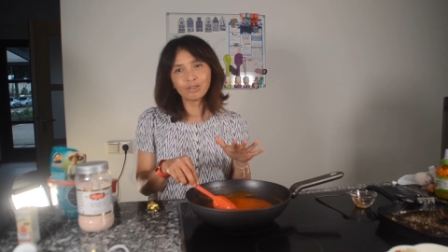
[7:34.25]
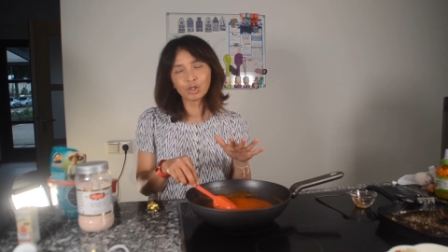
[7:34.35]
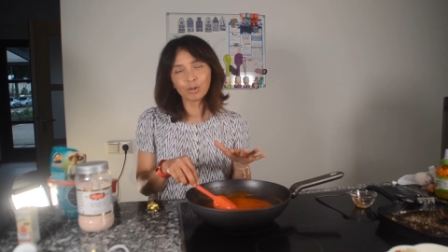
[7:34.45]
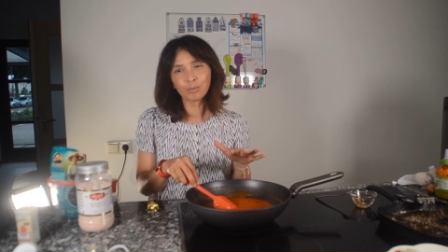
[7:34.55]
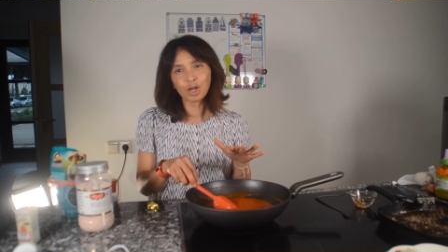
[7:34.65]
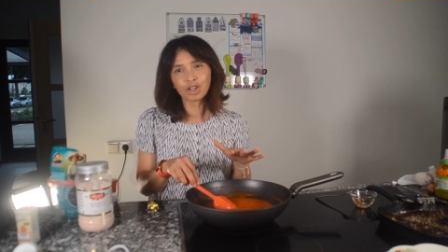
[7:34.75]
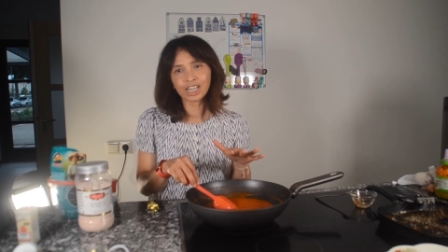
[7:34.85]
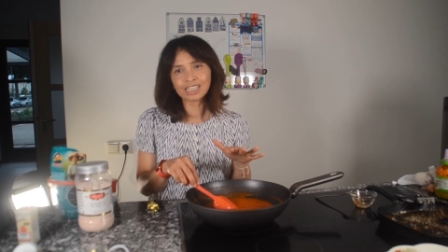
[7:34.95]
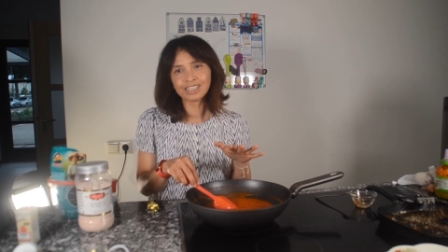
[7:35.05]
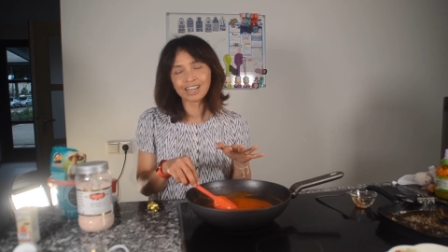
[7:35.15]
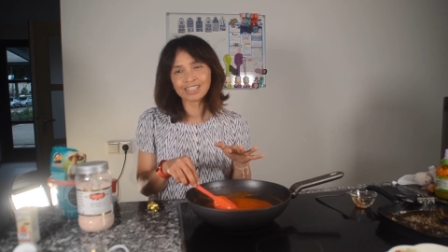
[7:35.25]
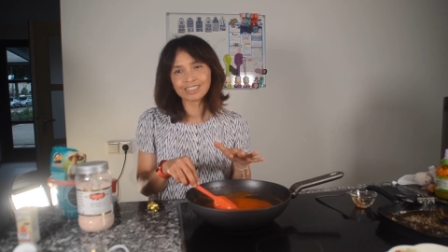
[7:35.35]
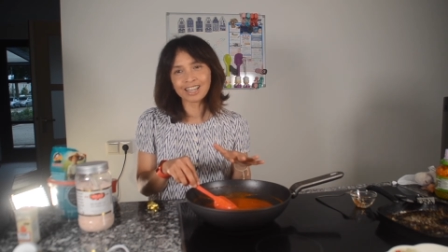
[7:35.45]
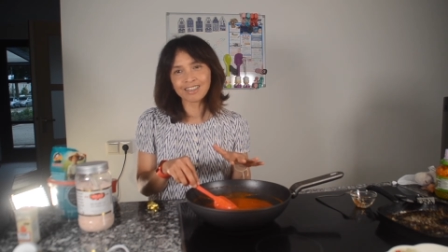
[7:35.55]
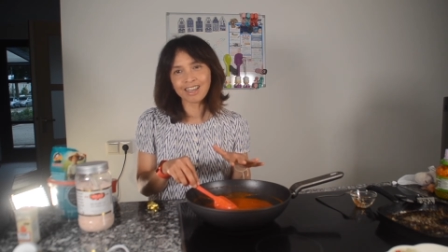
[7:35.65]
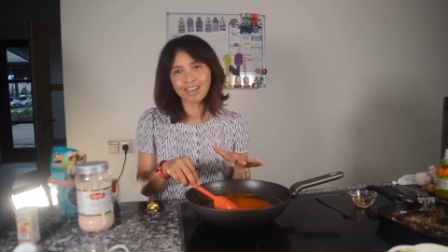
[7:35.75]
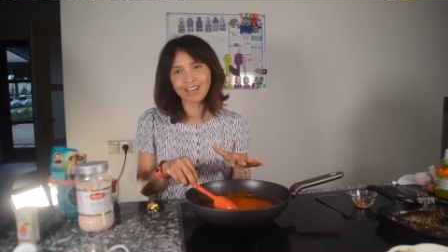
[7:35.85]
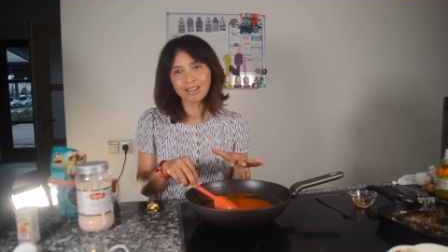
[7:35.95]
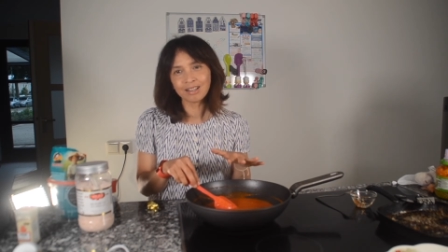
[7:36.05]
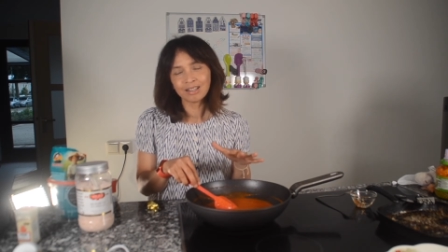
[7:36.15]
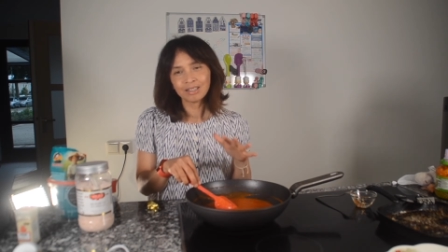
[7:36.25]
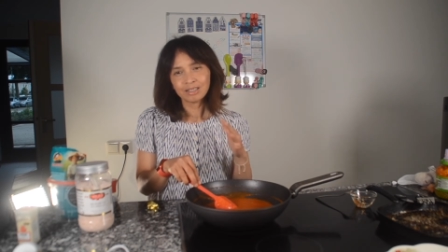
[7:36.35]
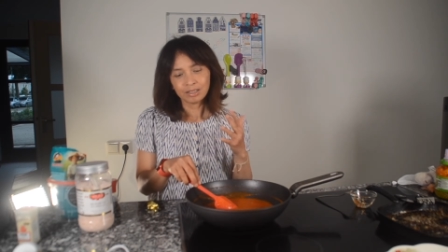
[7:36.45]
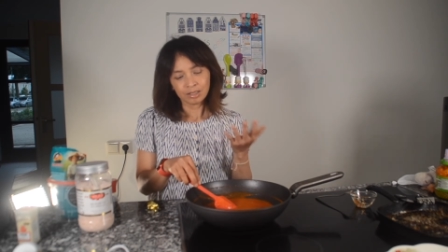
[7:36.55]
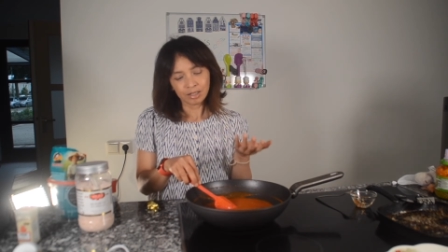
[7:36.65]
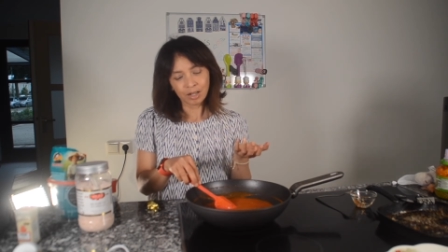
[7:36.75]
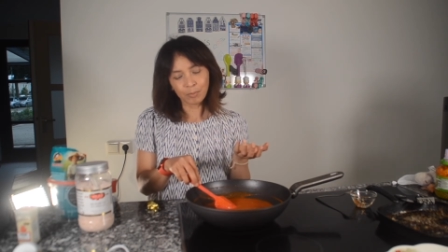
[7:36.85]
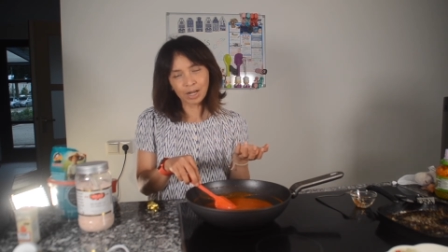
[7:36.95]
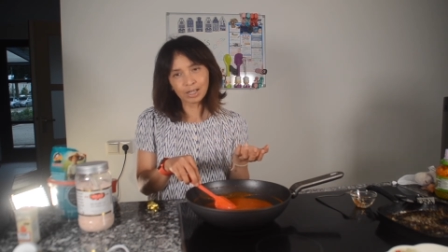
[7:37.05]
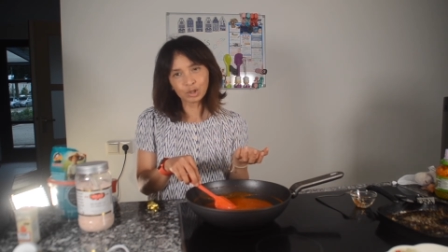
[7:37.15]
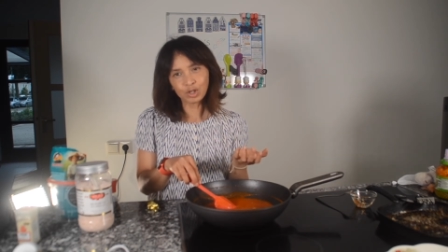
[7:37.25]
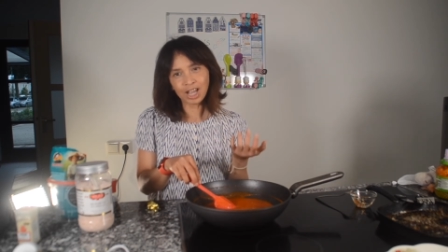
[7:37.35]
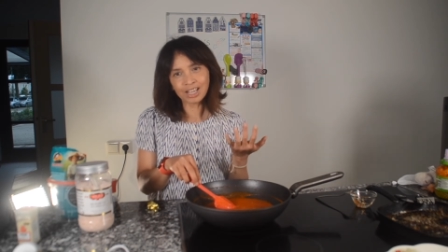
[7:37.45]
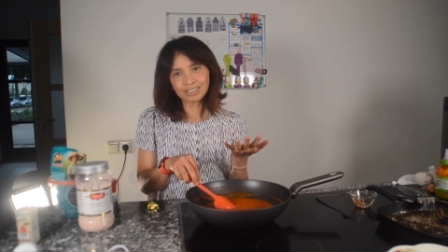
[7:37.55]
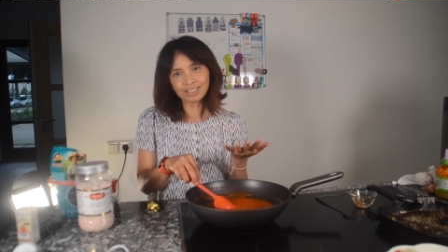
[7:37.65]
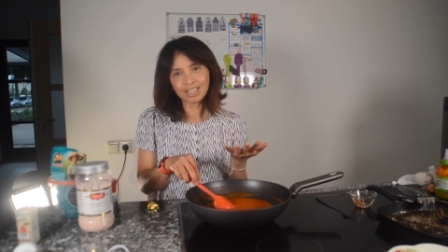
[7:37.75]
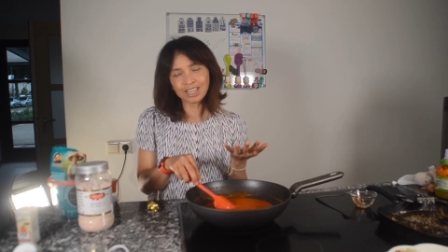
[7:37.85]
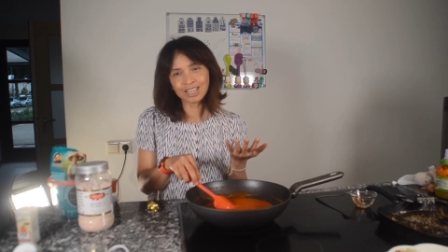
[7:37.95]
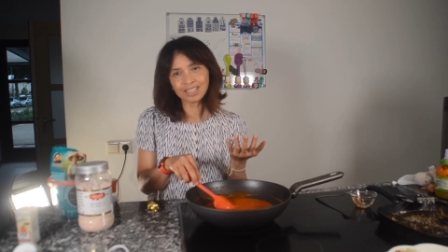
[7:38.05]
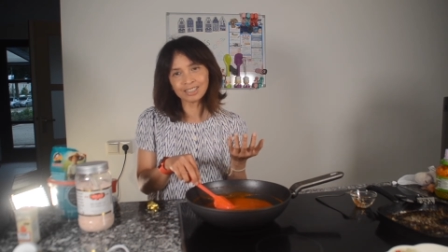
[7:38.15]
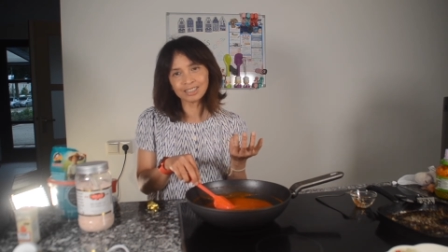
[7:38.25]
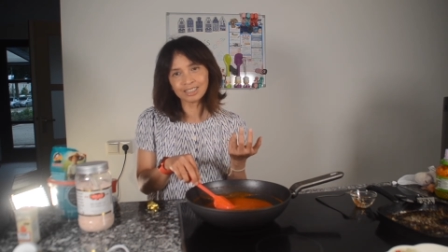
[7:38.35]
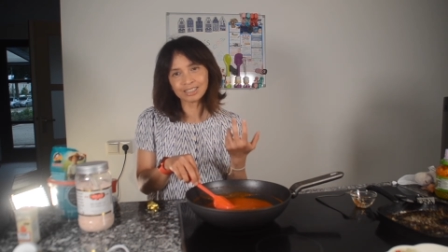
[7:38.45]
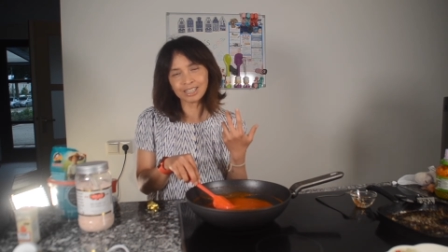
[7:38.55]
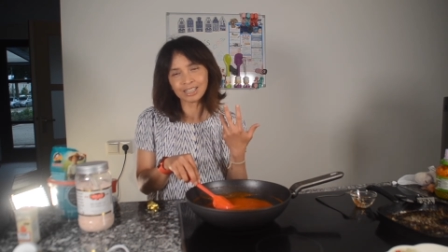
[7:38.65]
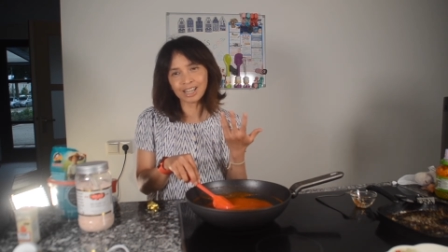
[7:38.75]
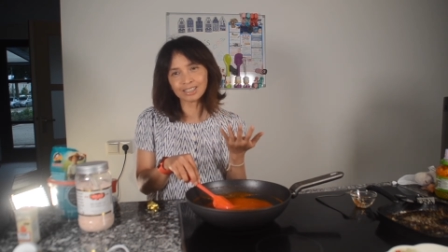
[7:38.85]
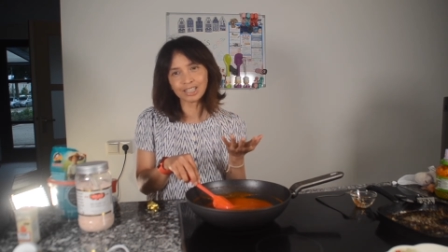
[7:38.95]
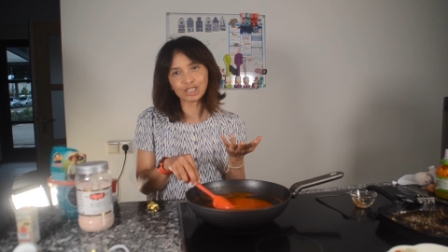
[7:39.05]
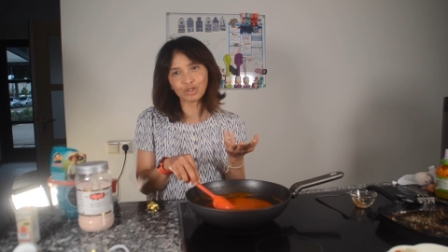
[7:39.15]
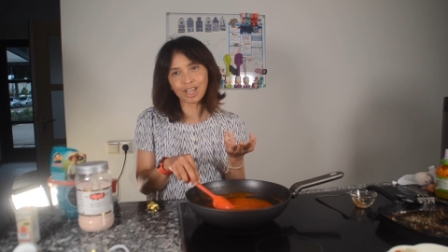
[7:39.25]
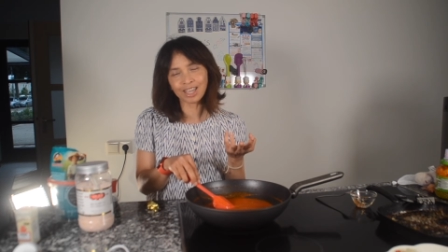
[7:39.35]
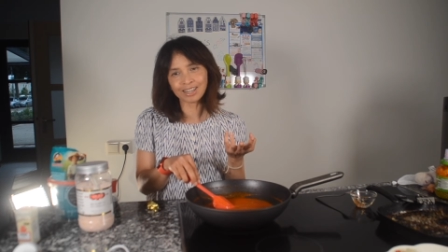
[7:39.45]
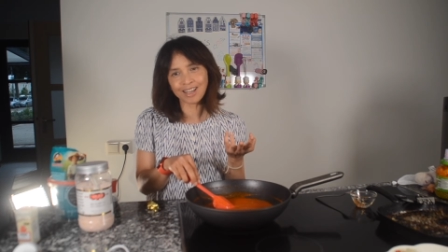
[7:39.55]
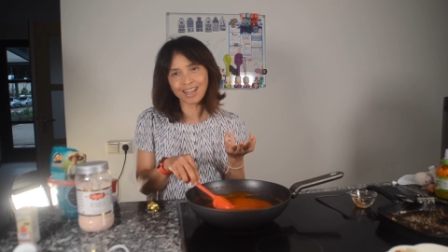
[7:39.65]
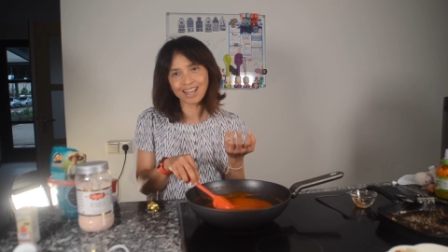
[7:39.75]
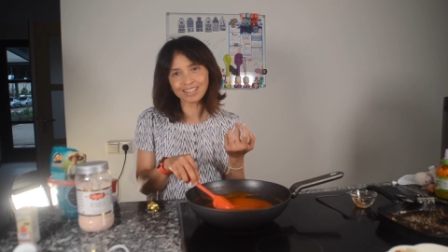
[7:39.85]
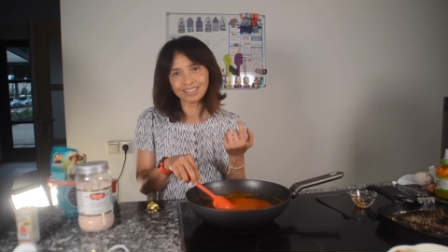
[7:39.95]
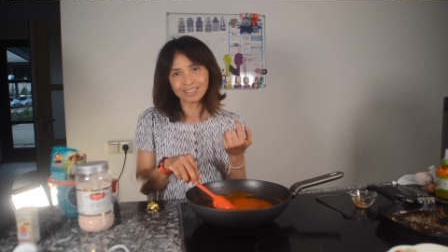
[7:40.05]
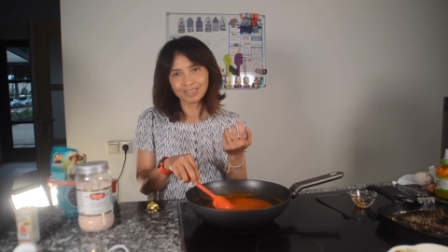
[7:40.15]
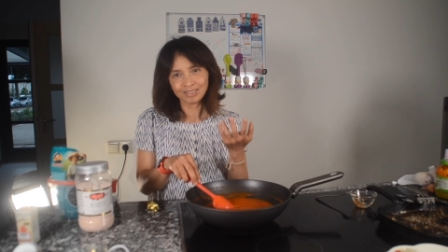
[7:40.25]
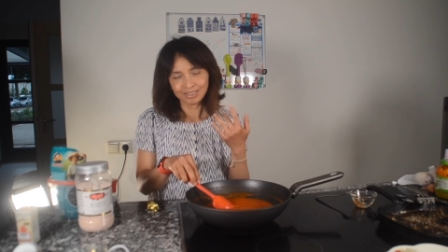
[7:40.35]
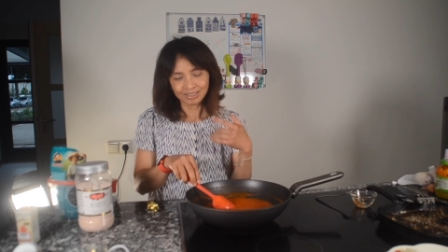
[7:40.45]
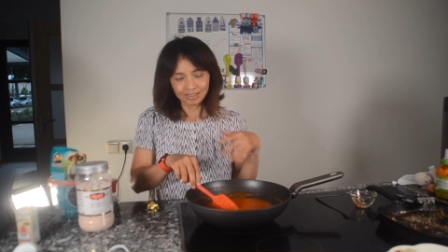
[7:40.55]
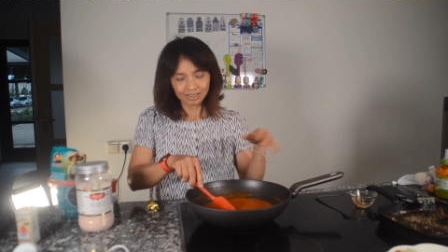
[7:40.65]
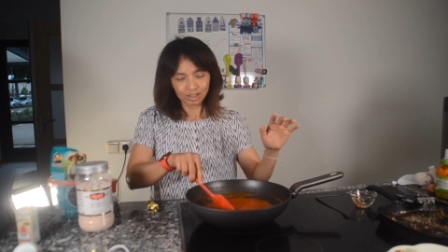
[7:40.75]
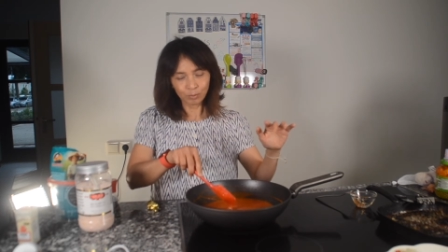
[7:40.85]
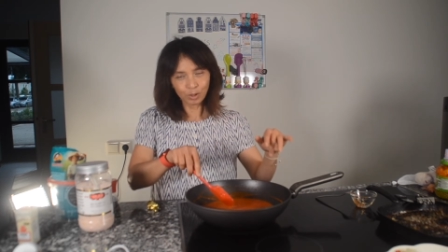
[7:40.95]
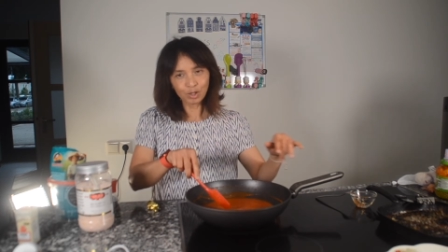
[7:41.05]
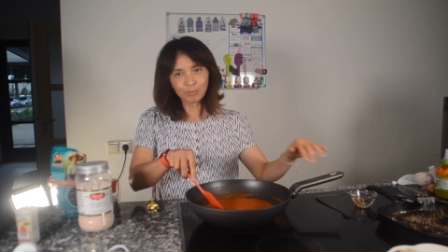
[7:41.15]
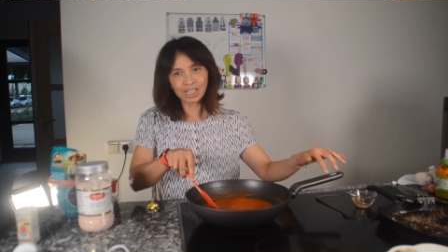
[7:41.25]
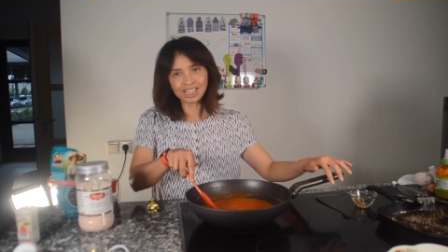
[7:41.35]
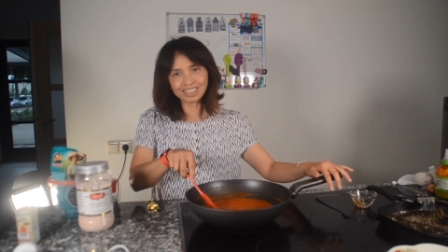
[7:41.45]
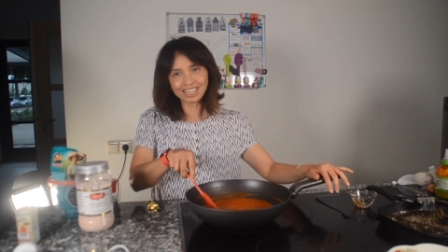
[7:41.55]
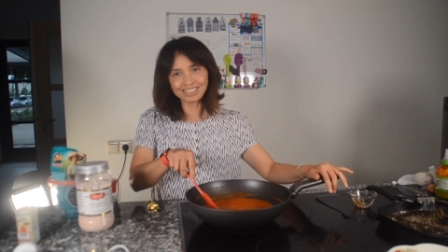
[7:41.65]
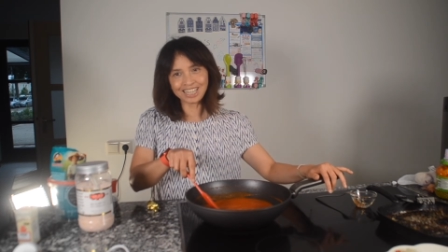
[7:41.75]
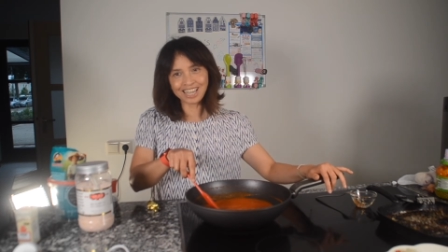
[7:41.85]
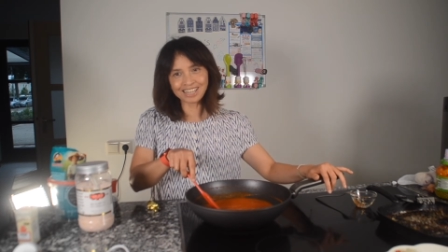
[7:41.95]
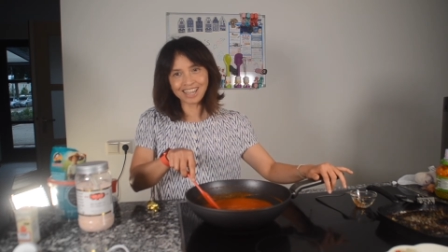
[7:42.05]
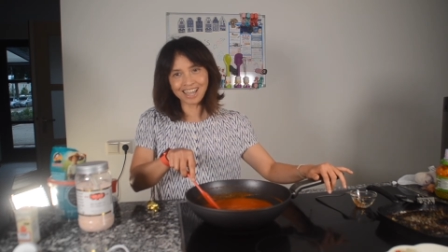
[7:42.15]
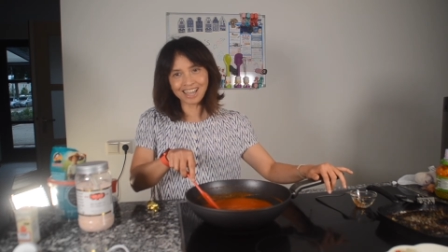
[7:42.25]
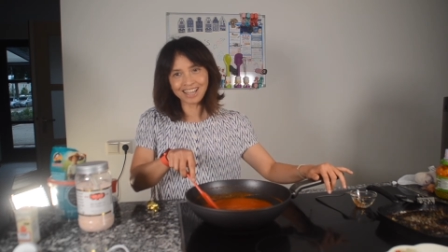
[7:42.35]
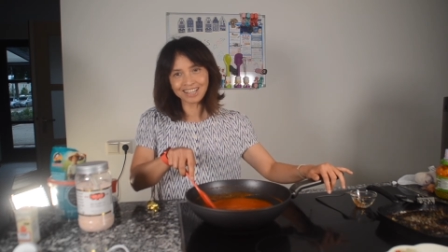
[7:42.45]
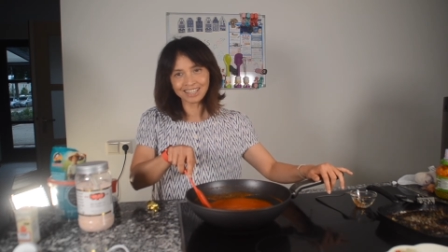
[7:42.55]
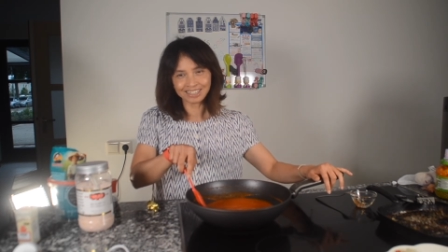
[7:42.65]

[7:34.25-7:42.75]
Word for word: untuk mengkoreksi rasanya. Apakah sudah asin dan rasanya sudah enak? Sebelum kita sajikan ya.